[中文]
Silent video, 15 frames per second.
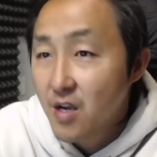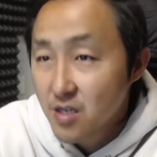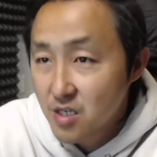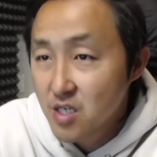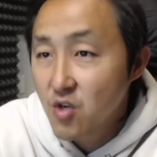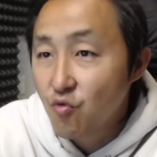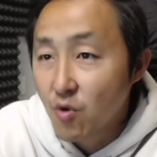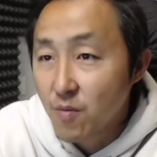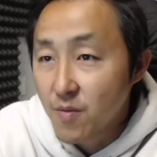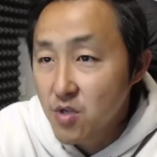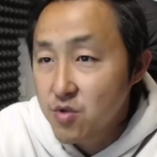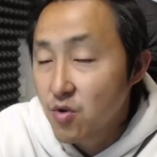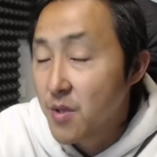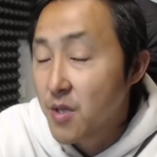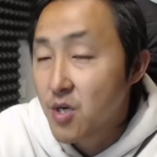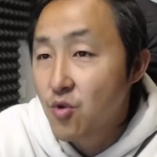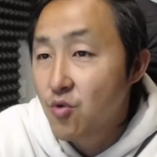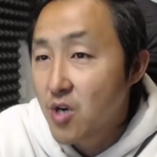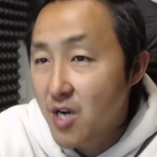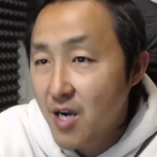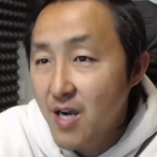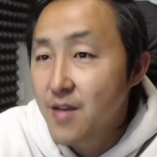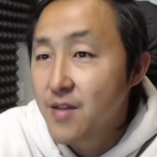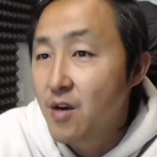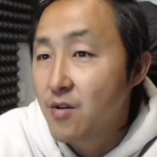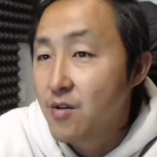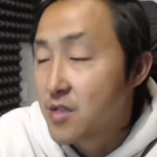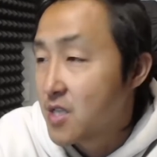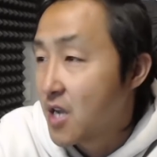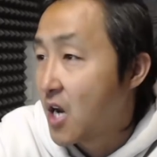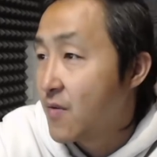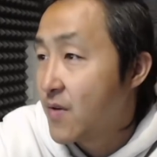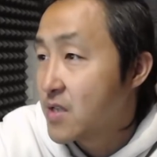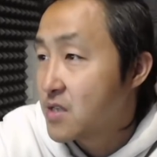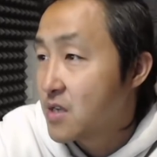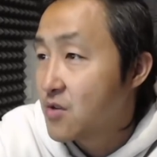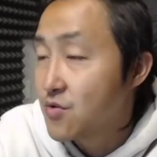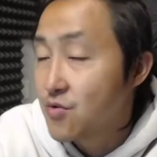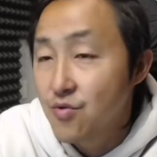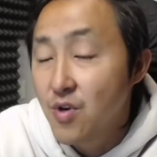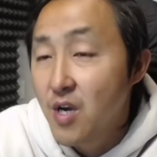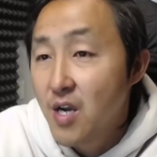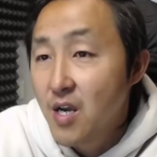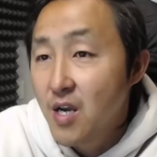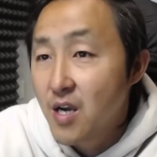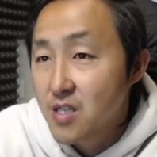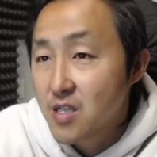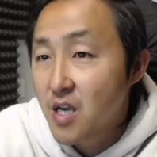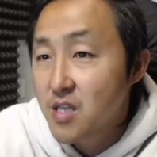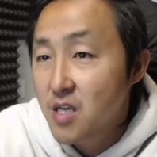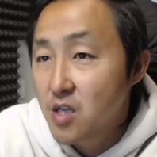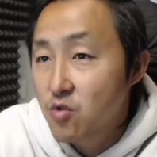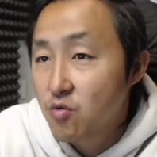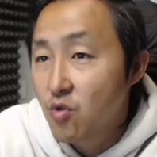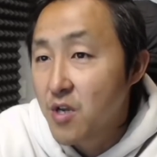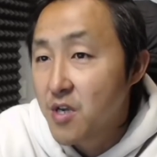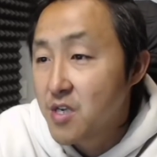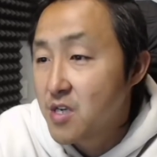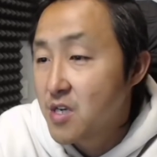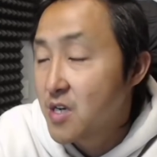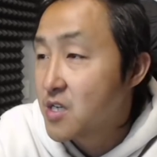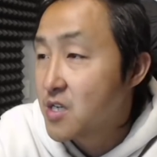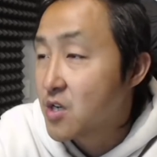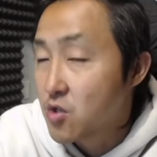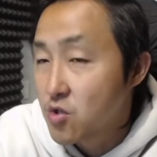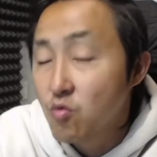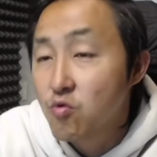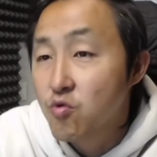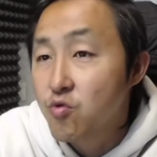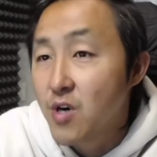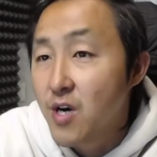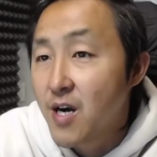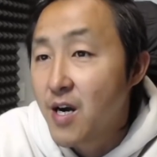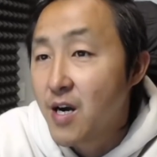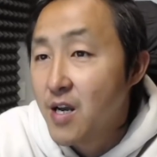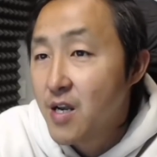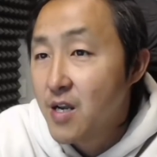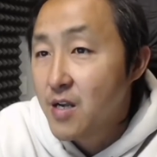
这是我们所能够看到的台湾当局啊，他在做了一些这个动作啊。